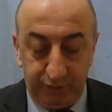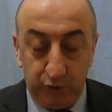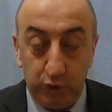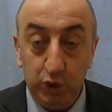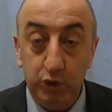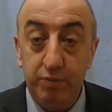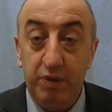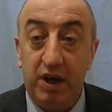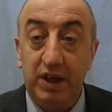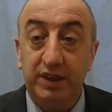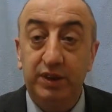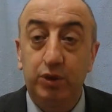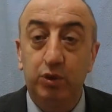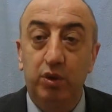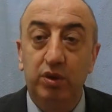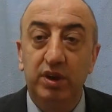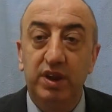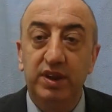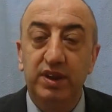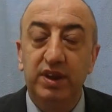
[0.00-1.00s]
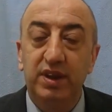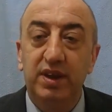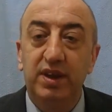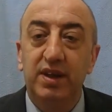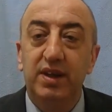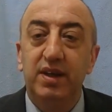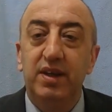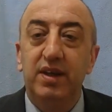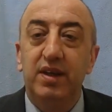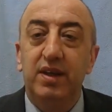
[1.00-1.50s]
Çünkü bazı konularını
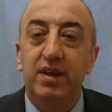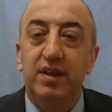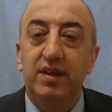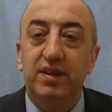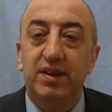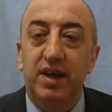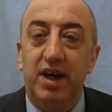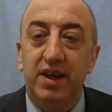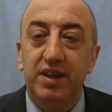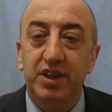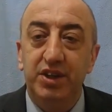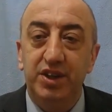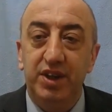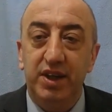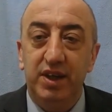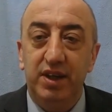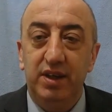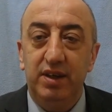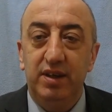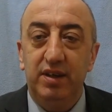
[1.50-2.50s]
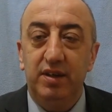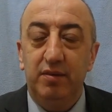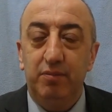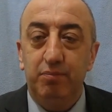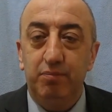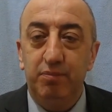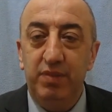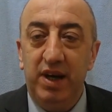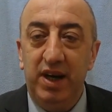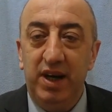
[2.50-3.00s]
sadece
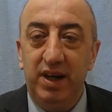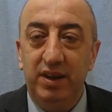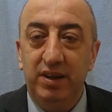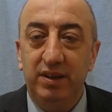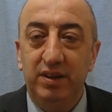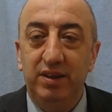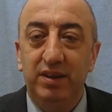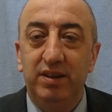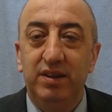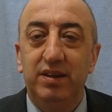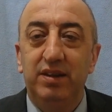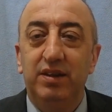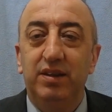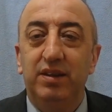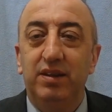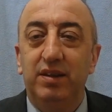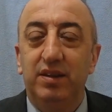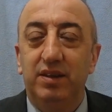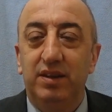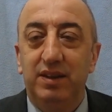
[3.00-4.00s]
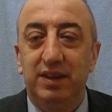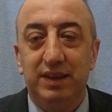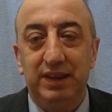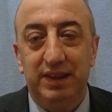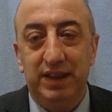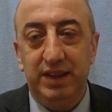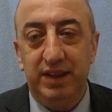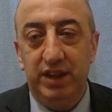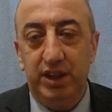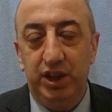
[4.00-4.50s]
ben,
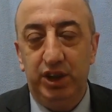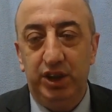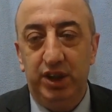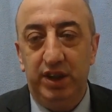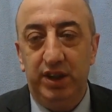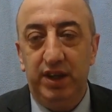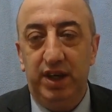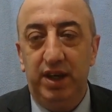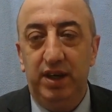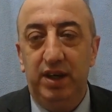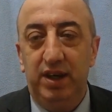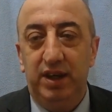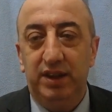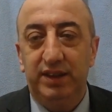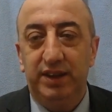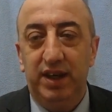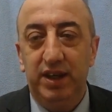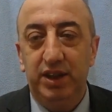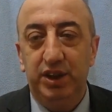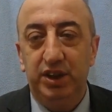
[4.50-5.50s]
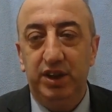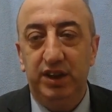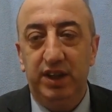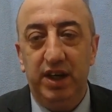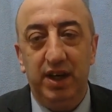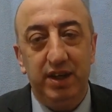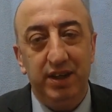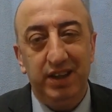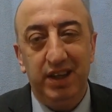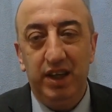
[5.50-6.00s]
Zeki Yeşildağ, Hasan
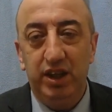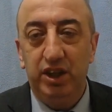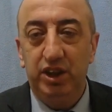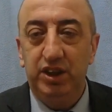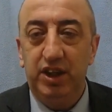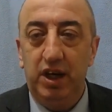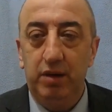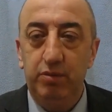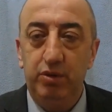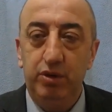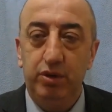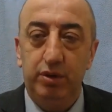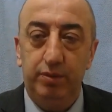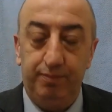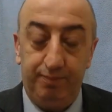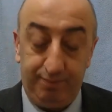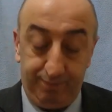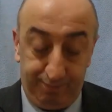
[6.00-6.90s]
Yeşildağ, iki daha biliyor.